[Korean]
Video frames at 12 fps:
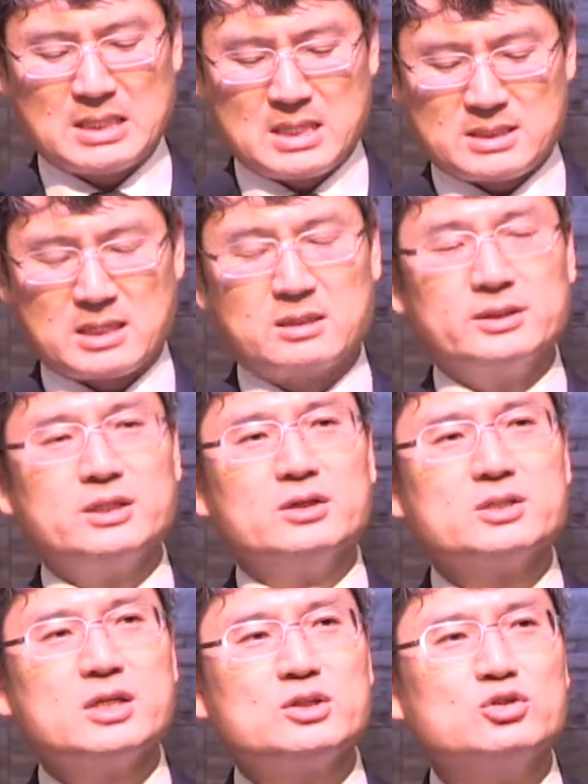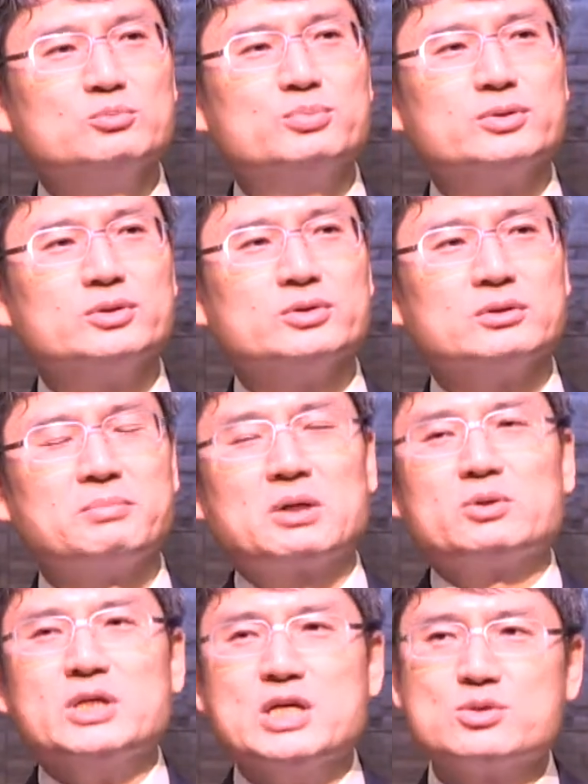자, 그런데 여기서 이 등불은
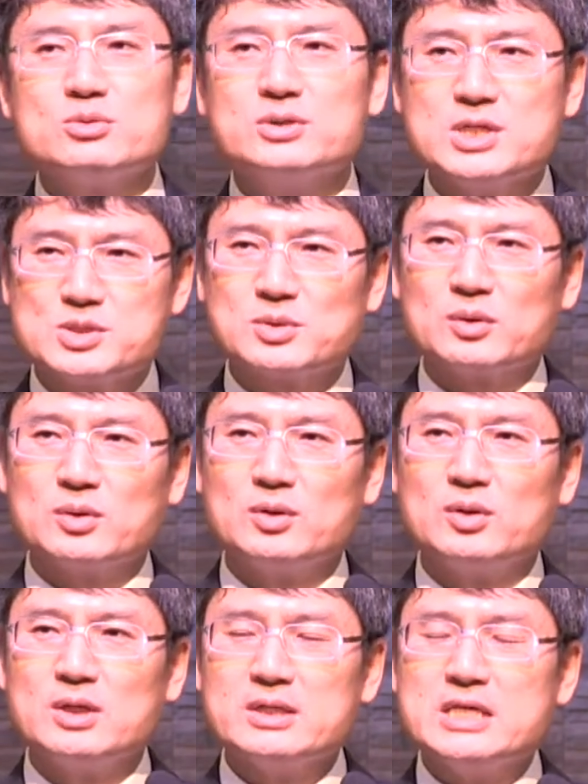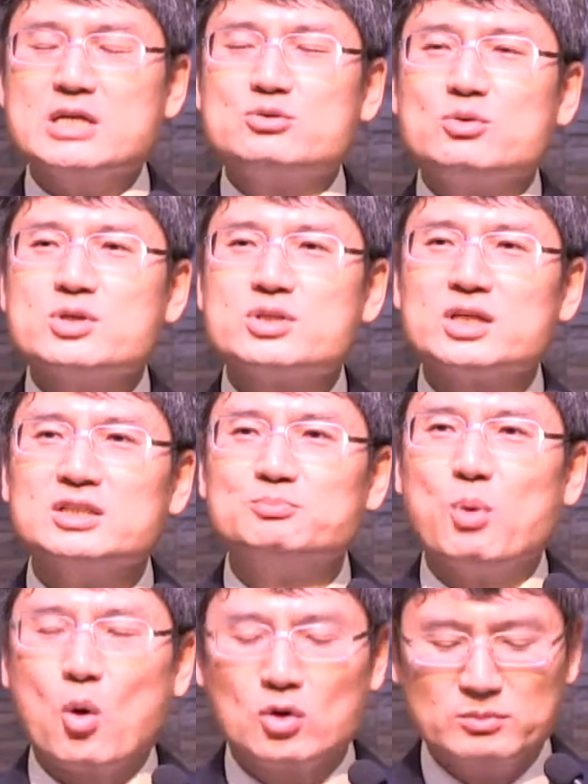바로 예수 그리스도, 예수 그리스도의 그
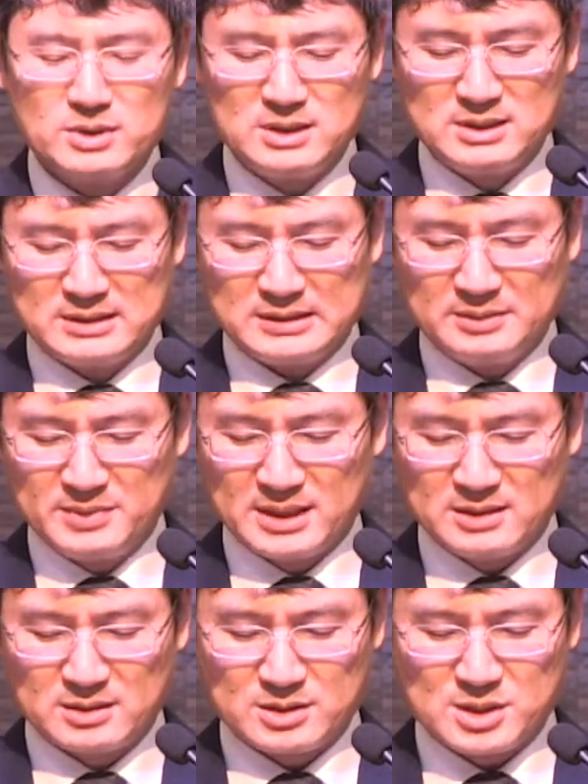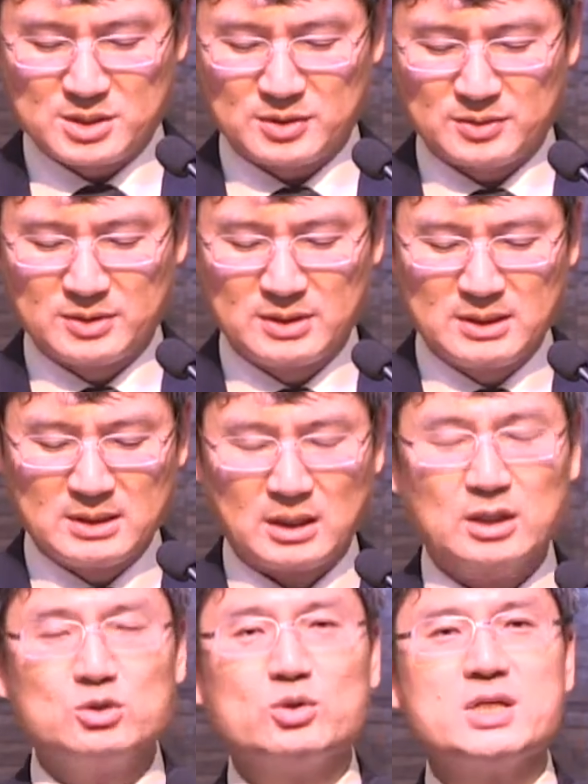복음을 의미하는 것이죠.
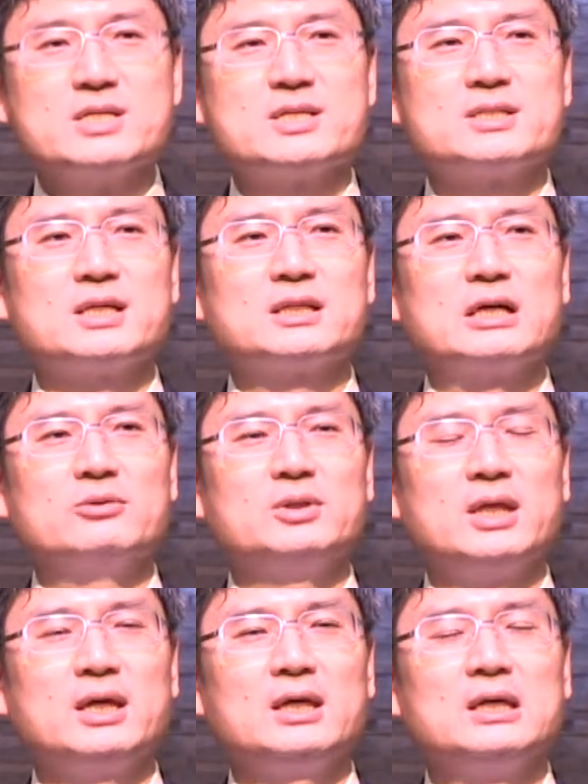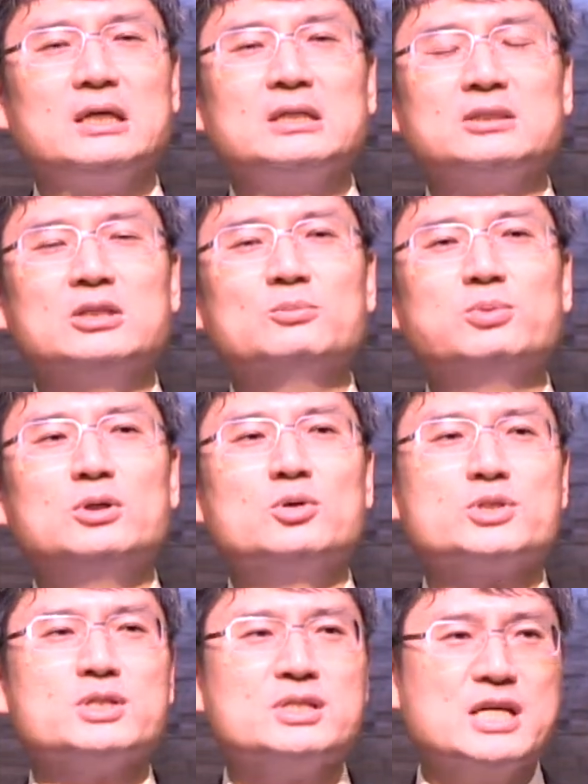어두워진 세상 가운데 등불로
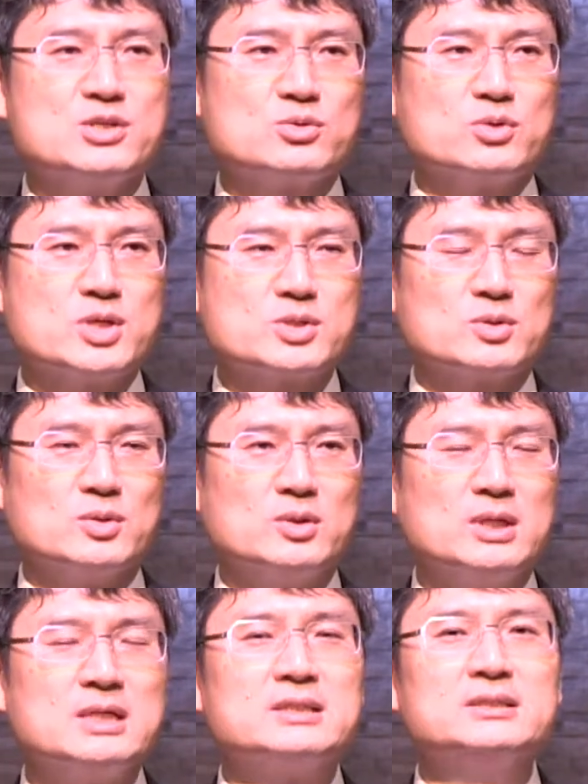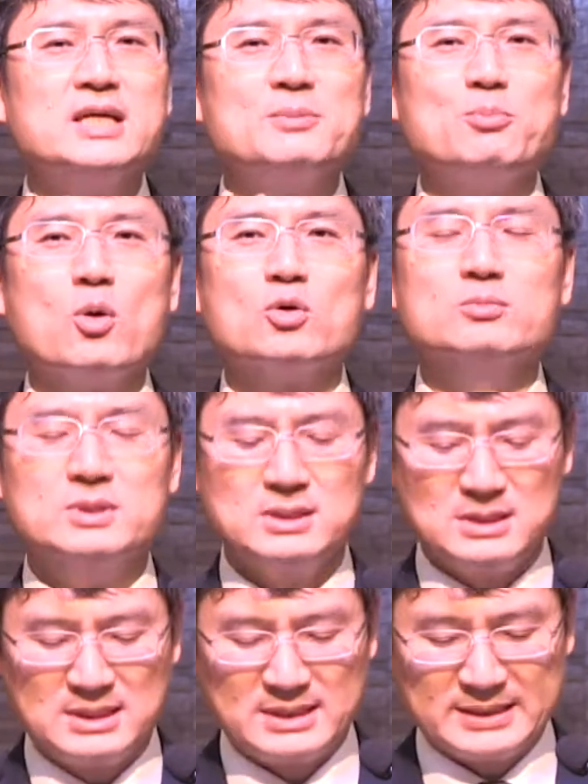오신 예수 그리스도, 그의
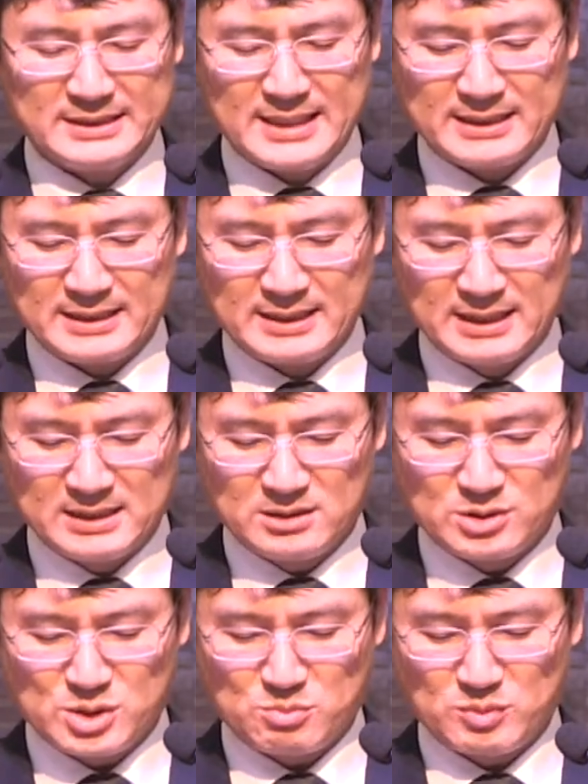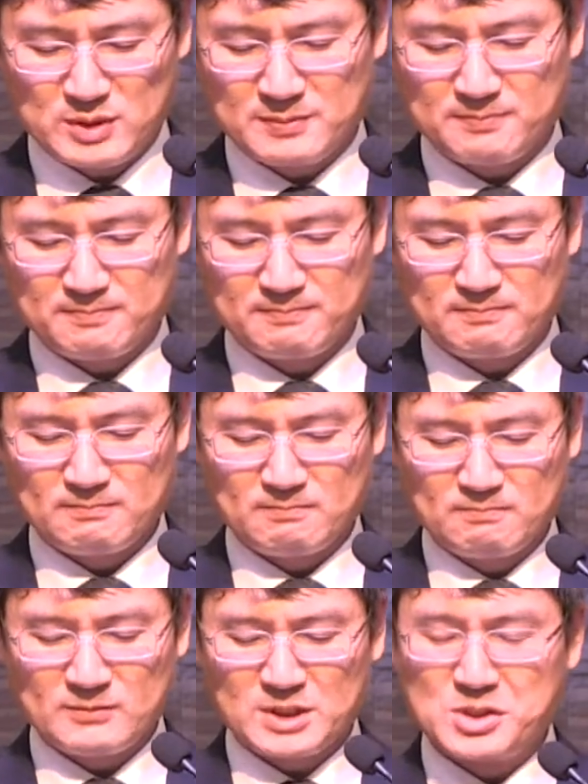복음을 얘기하는 것입니다.
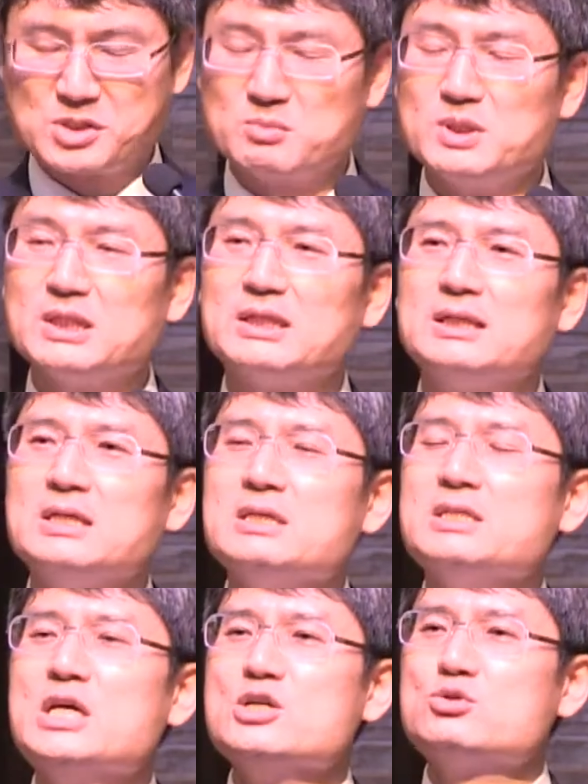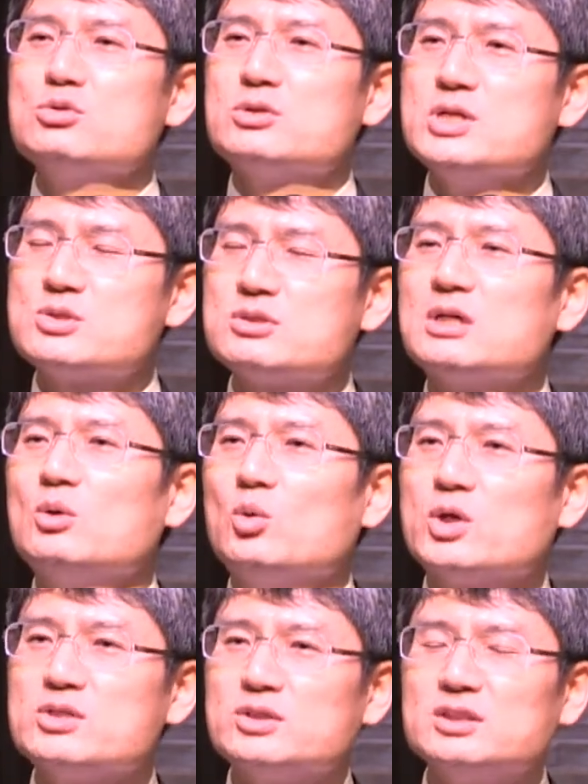그렇습니다. 예수 그리스도가
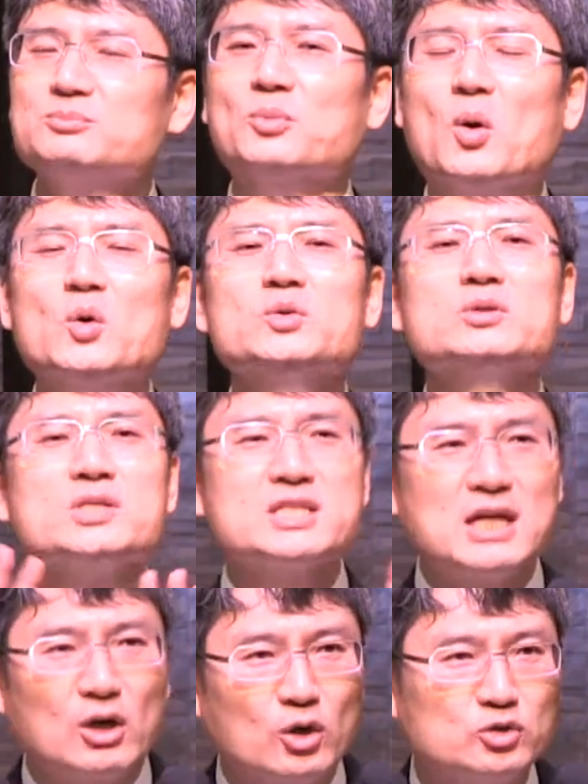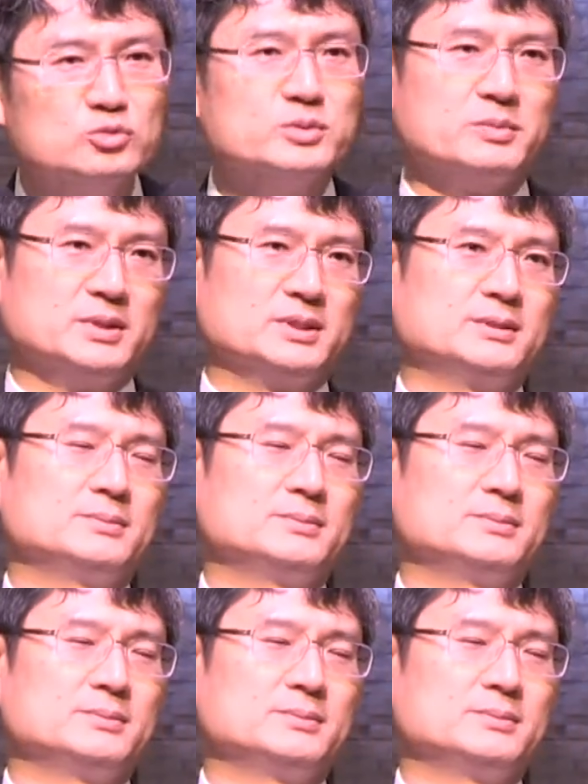오기 전에 모든 것이 다 어둠입니다.